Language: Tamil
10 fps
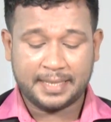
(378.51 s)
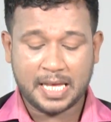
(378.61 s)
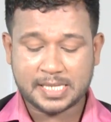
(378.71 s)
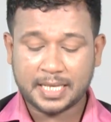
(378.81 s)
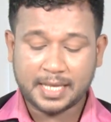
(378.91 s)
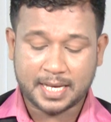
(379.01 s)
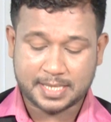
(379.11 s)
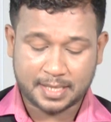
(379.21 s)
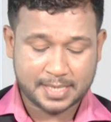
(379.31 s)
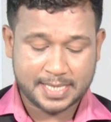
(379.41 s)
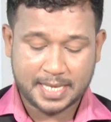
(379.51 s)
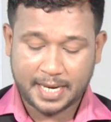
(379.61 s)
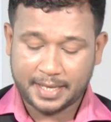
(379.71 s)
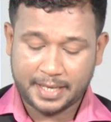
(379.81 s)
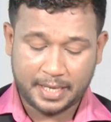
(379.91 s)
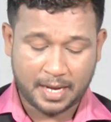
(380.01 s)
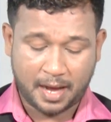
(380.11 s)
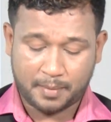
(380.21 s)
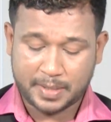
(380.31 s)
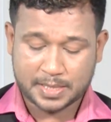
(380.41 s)
தசத அசாக் சிஐடி
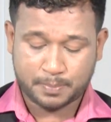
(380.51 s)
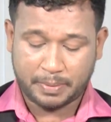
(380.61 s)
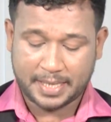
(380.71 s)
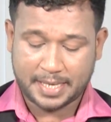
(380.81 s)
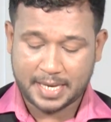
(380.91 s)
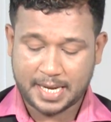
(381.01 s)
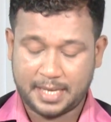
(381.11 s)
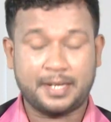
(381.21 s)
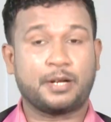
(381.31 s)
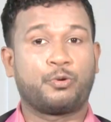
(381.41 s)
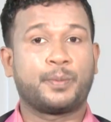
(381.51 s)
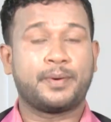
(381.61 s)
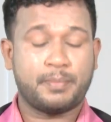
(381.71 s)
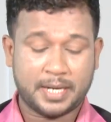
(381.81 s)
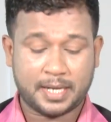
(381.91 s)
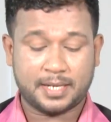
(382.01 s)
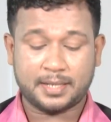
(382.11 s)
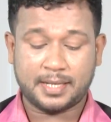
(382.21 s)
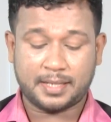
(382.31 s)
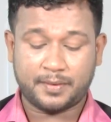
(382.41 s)
ஹமாஸ் பெட்டியே என்று
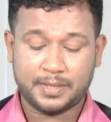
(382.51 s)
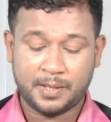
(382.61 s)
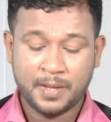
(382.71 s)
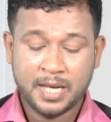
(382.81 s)
குறிப்பிடப்பட்டிருக்கின்றது அதாவது